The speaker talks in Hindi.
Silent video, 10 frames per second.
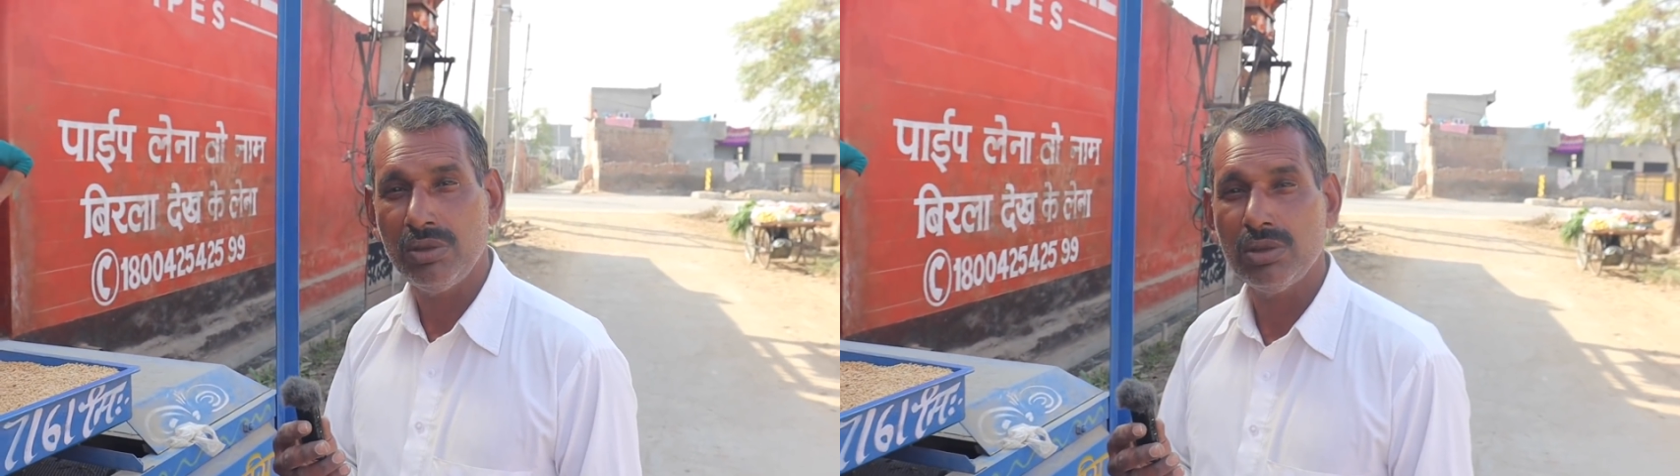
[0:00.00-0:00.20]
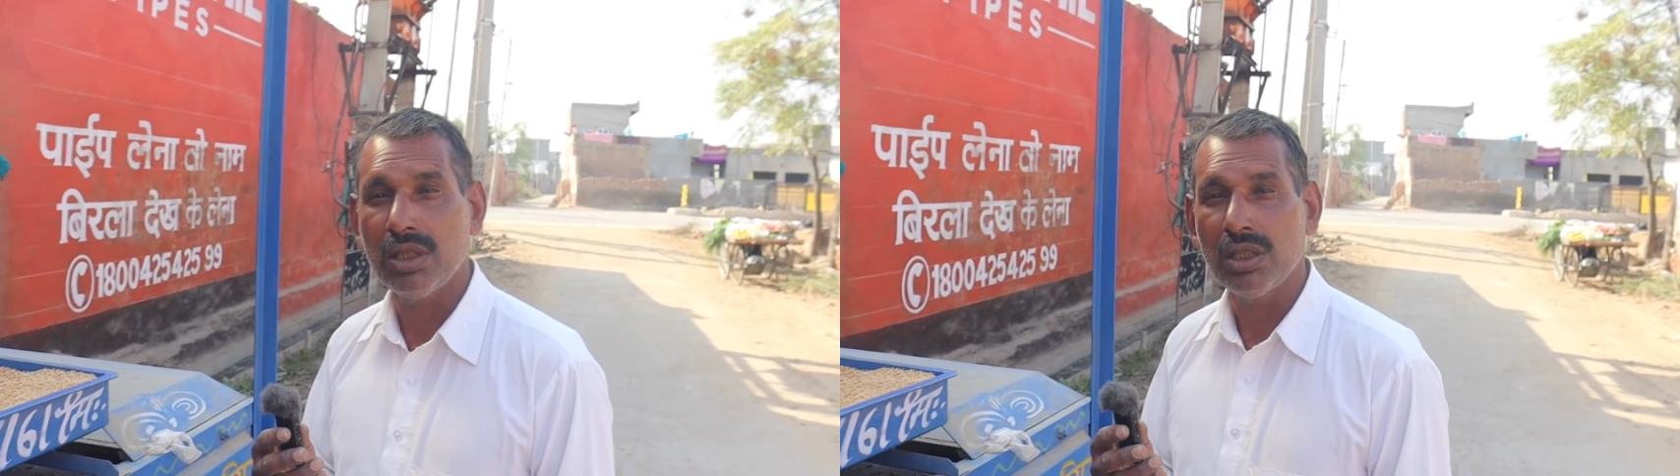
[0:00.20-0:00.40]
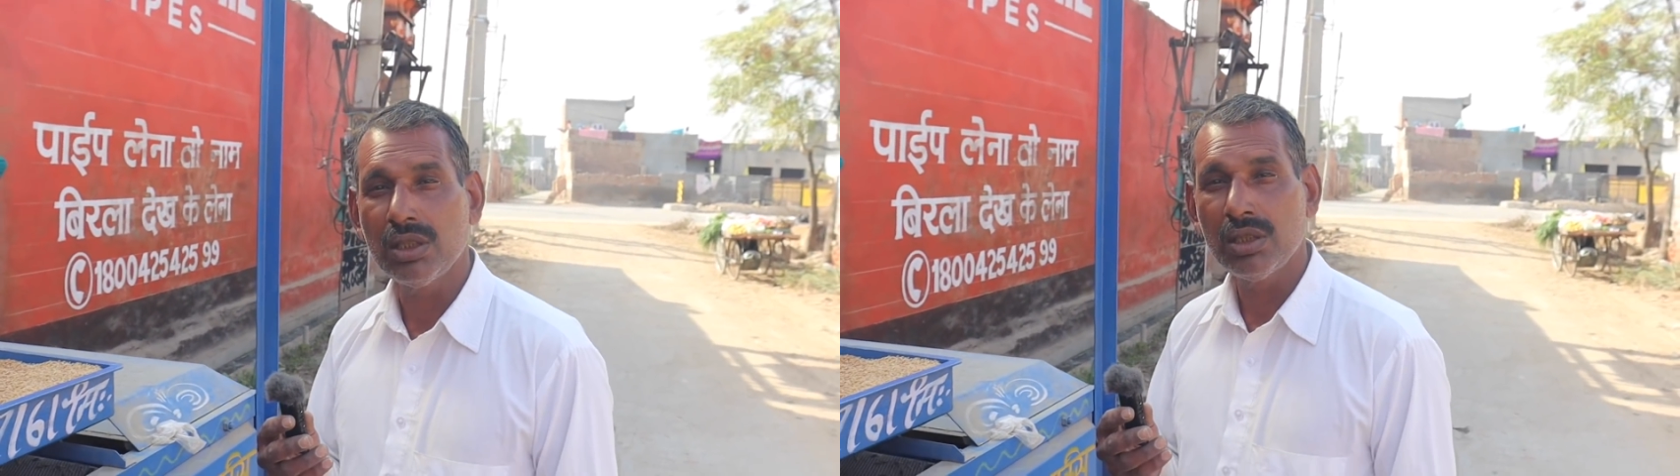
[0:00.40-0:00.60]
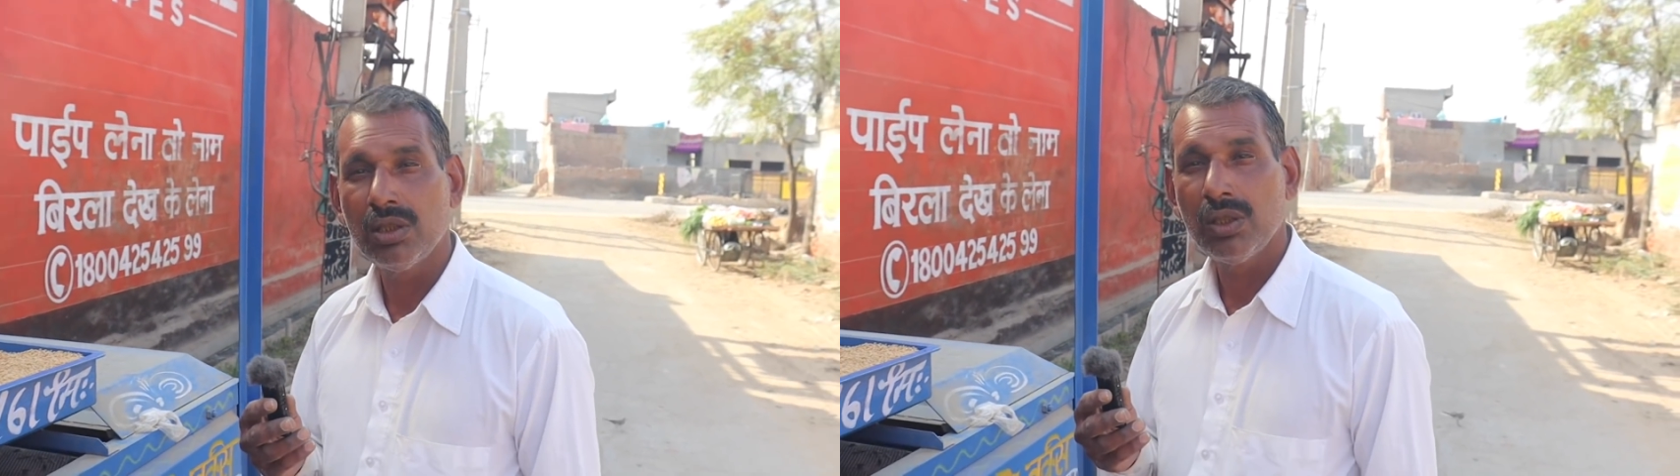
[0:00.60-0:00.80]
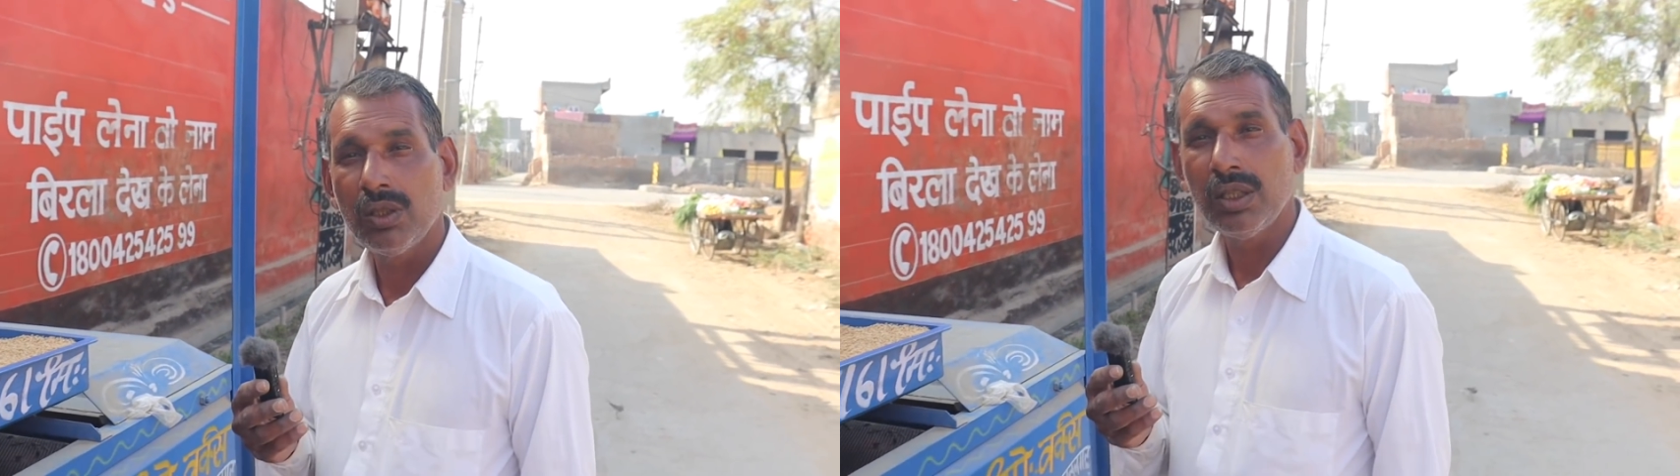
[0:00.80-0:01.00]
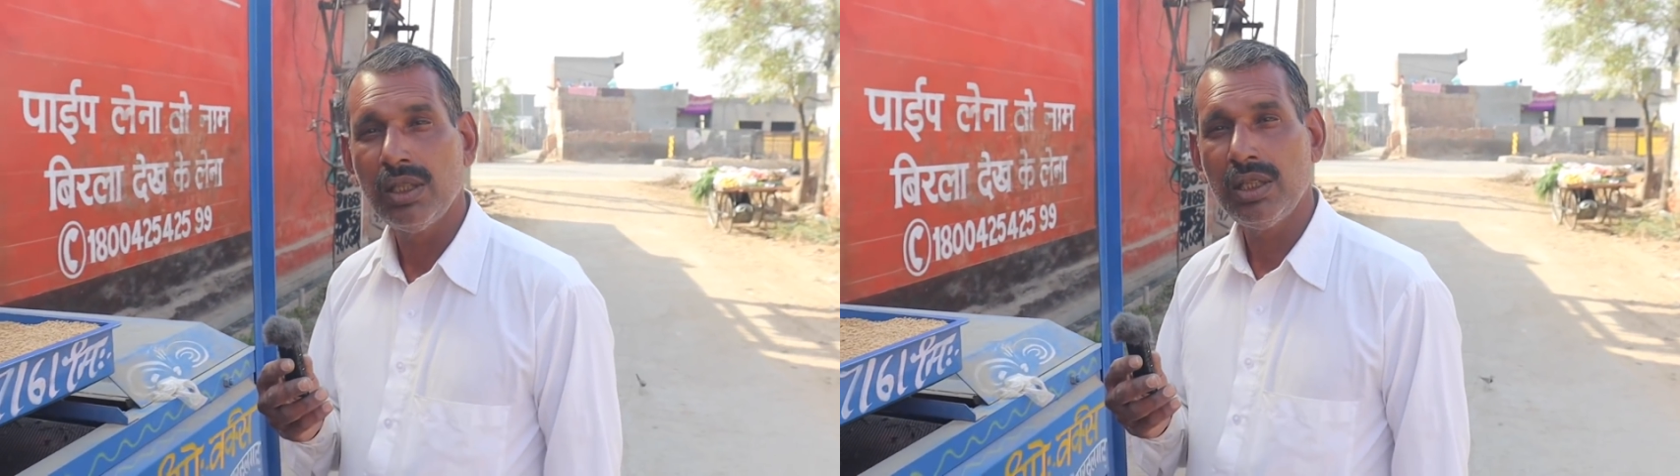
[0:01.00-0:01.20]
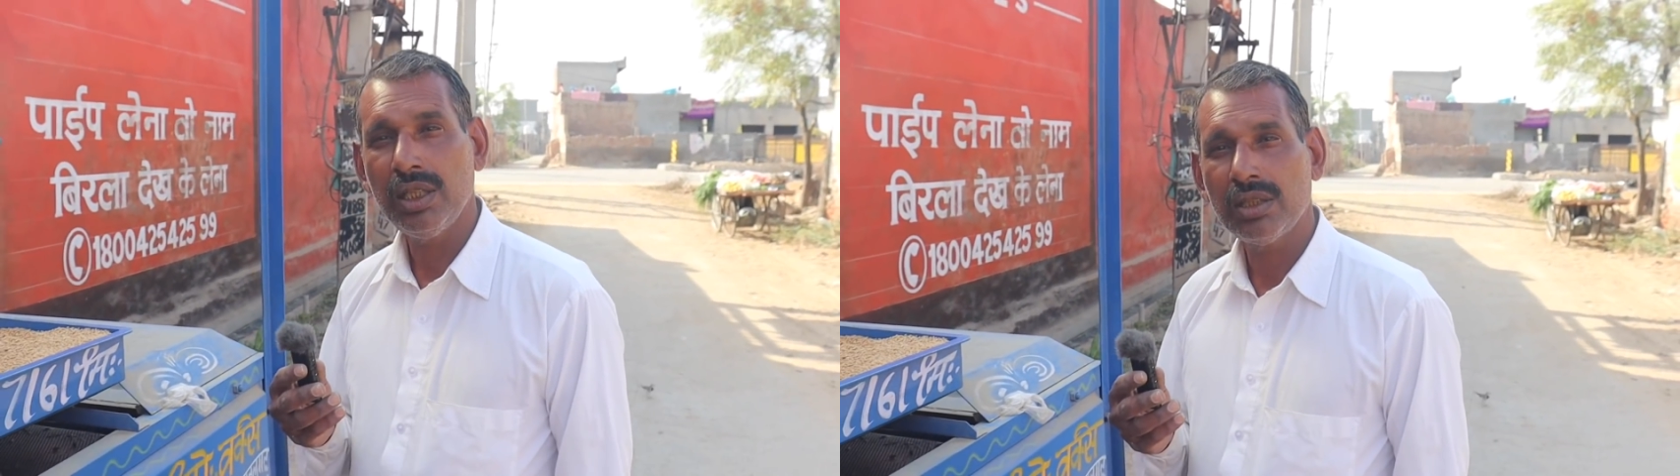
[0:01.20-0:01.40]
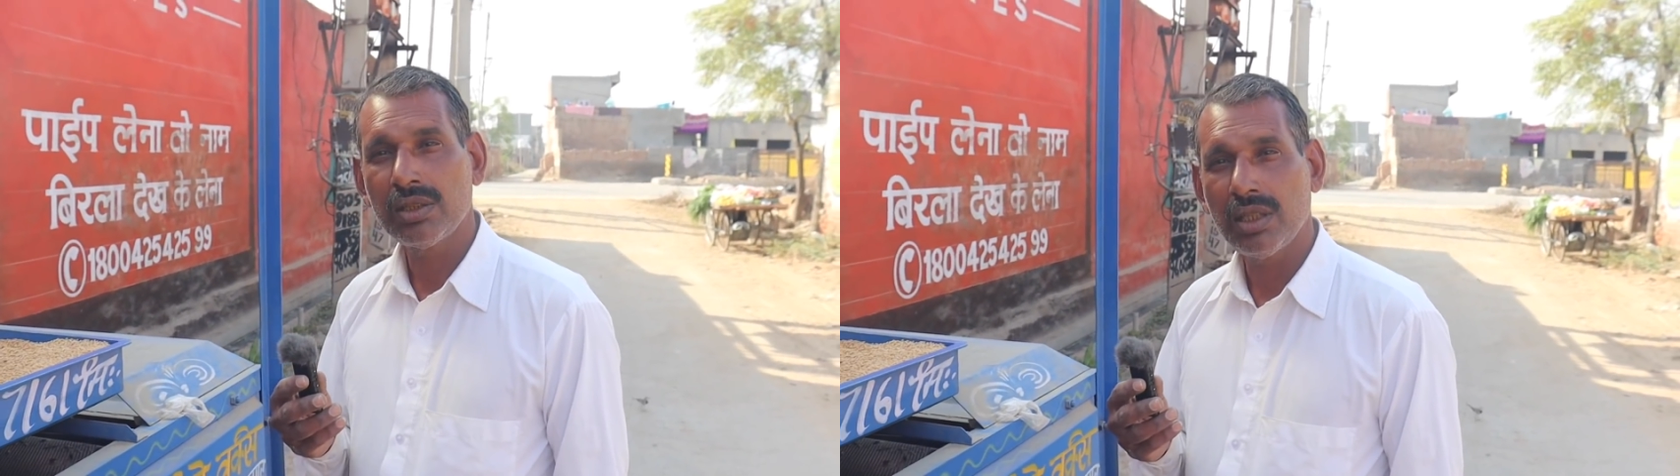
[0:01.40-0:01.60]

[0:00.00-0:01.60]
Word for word: थे उसके अच्छा।